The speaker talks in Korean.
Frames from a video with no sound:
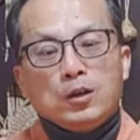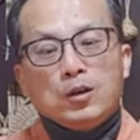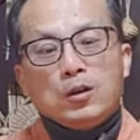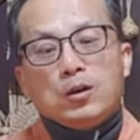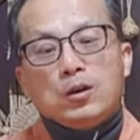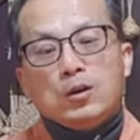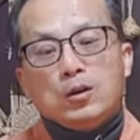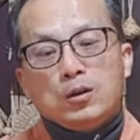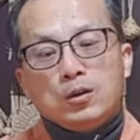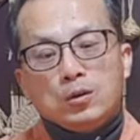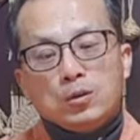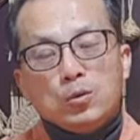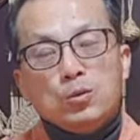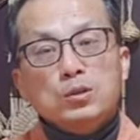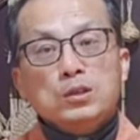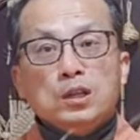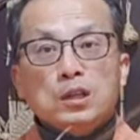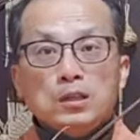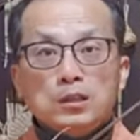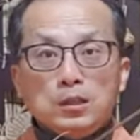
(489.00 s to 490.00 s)
어,
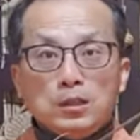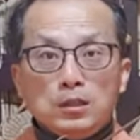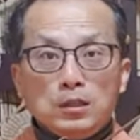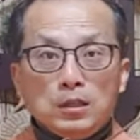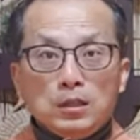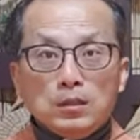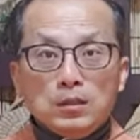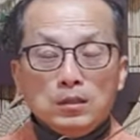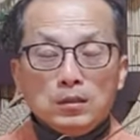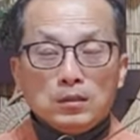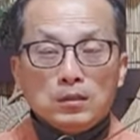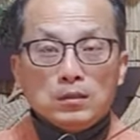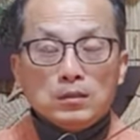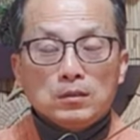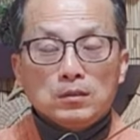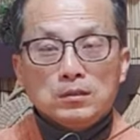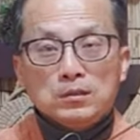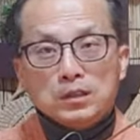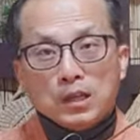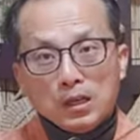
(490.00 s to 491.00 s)
꼬리의 길이는
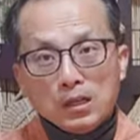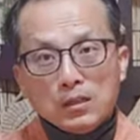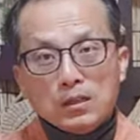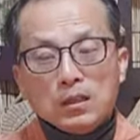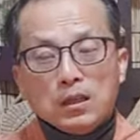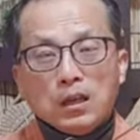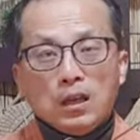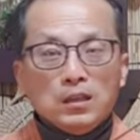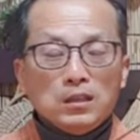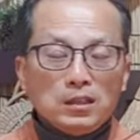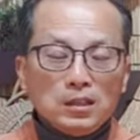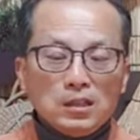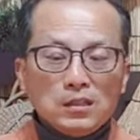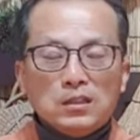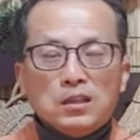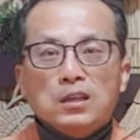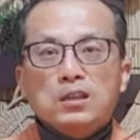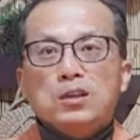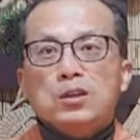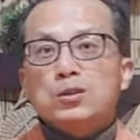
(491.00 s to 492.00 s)
짧게
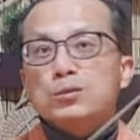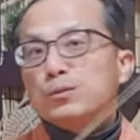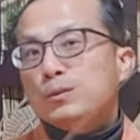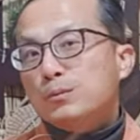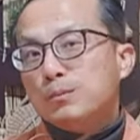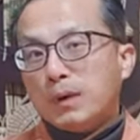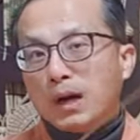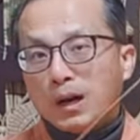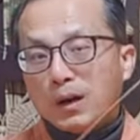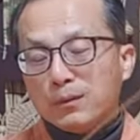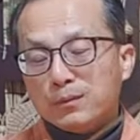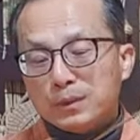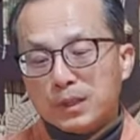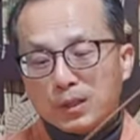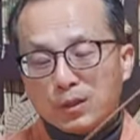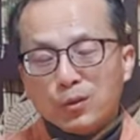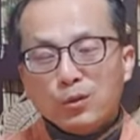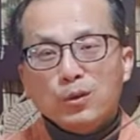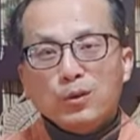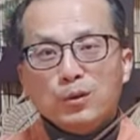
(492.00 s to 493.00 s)
길게 여러분
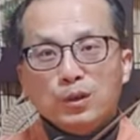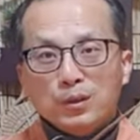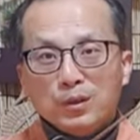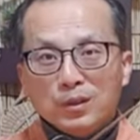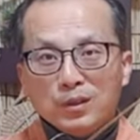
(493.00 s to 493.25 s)
마음대로